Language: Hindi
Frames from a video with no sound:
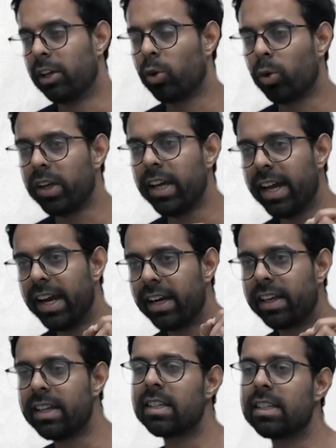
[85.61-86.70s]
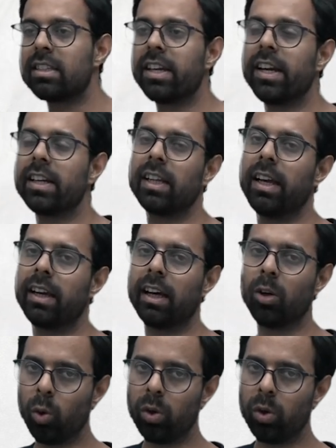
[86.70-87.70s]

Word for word: क्योंकि 1868 से लेकर